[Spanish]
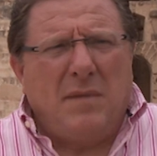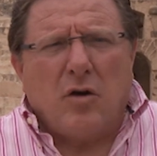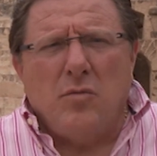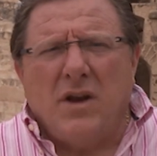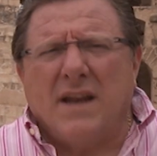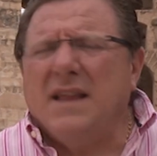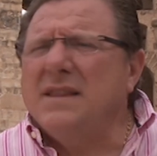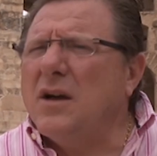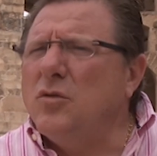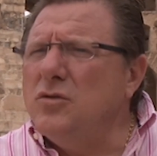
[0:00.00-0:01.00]
mancomunar
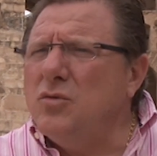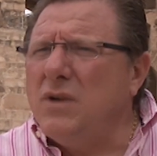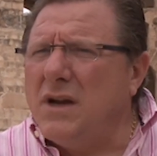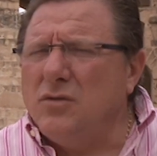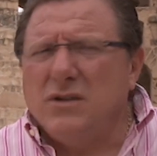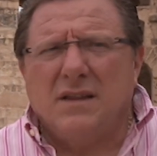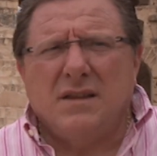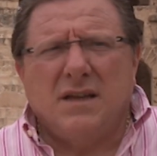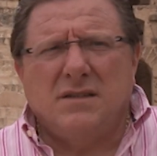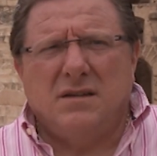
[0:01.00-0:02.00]
tanta cultura o
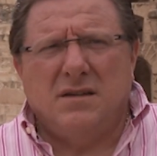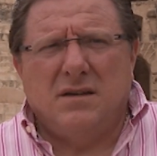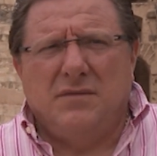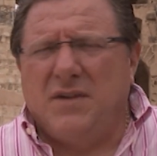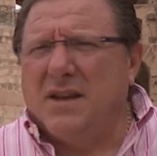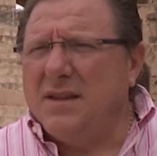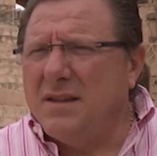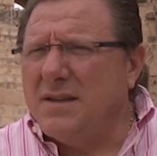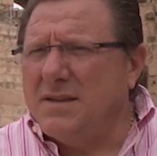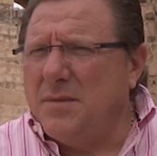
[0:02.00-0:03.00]
tantas eh,
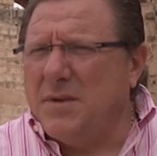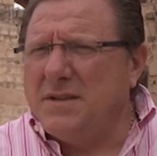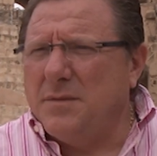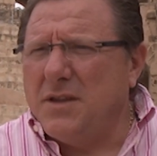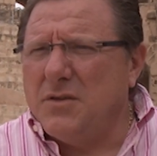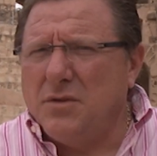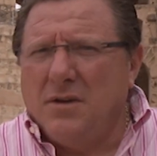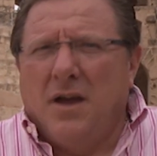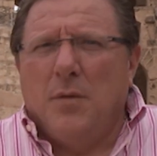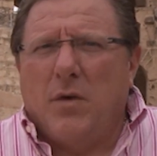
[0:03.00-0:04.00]
vertientes de
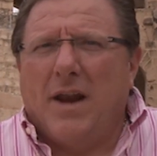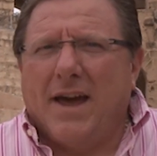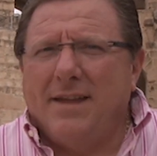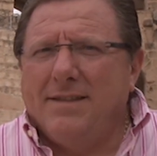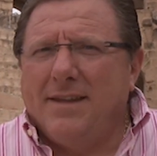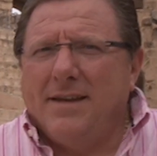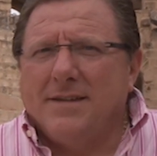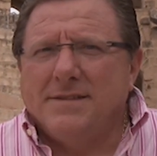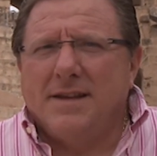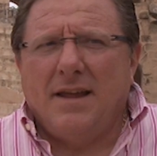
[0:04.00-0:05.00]
pensamiento, pues la gente
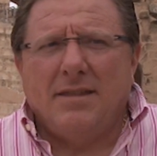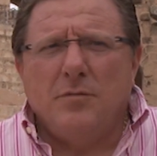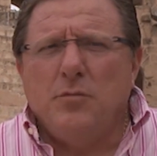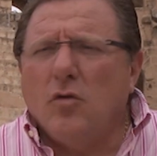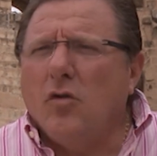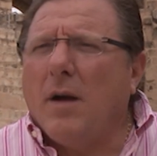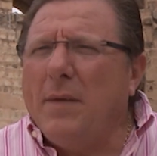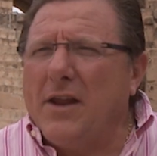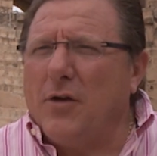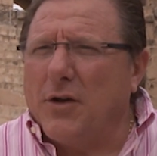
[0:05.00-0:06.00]
se le hace un poco
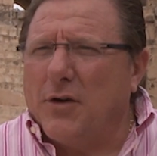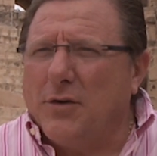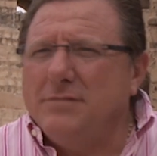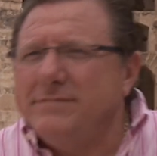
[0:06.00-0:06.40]
camaleónico, ¿no?